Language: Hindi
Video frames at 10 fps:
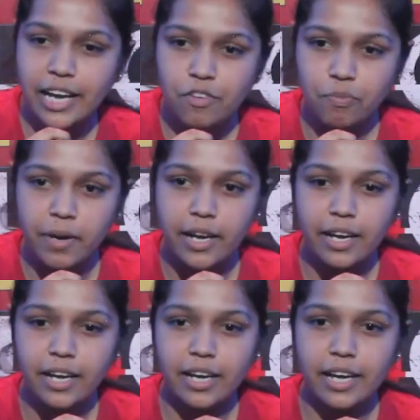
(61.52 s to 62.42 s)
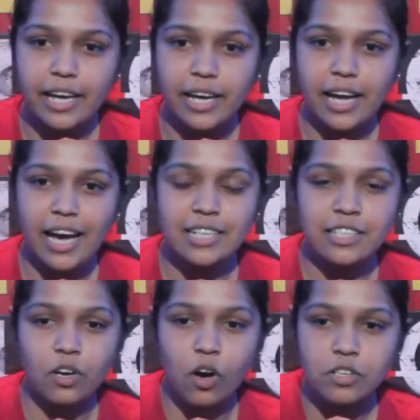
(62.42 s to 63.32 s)
लाइफ में ऐसा
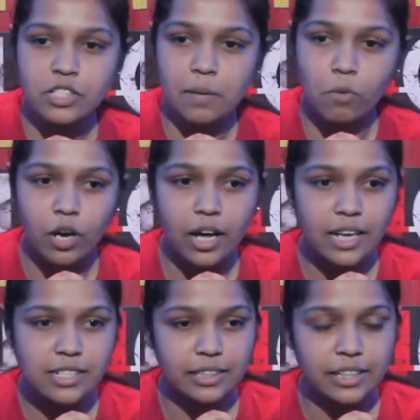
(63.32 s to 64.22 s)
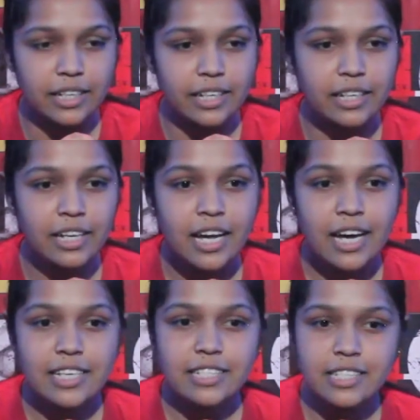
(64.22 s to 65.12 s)
कौन सा मोड़ आ जाता है
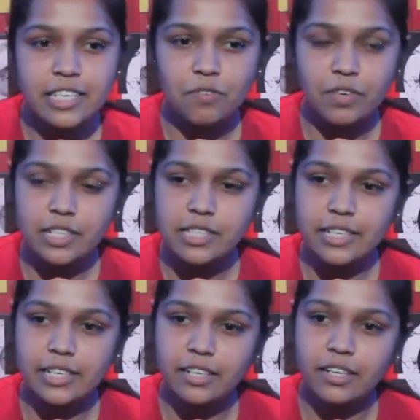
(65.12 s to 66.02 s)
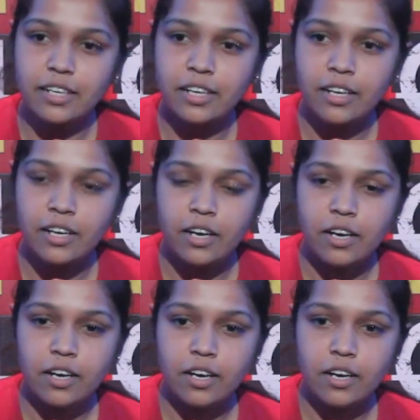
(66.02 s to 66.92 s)
जिसकी वजह से
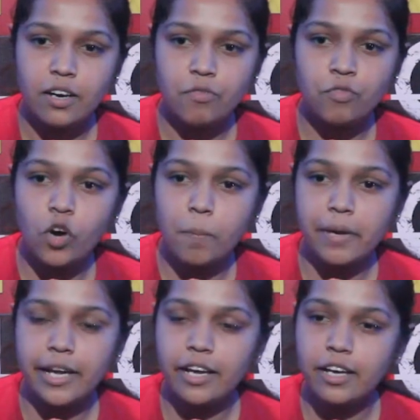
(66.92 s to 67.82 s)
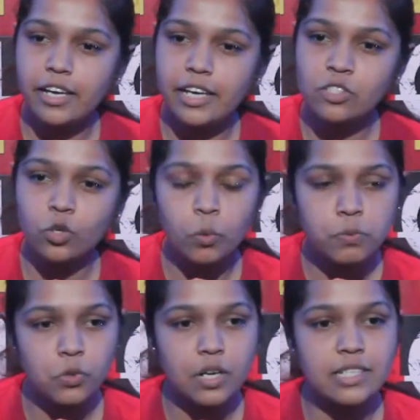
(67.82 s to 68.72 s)
वो अपनी इस
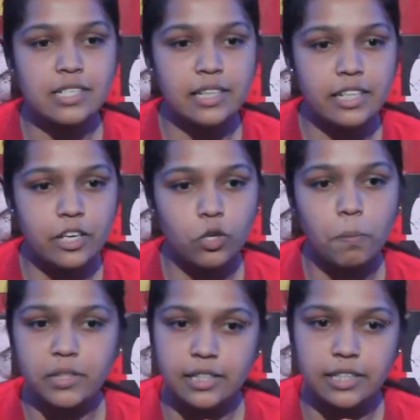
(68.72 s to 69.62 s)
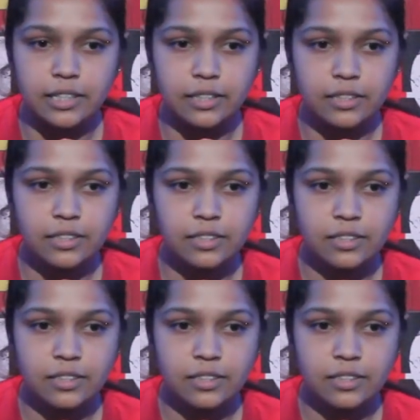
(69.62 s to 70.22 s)
खूबसूरत सी ज़िंदगी को बदल देती है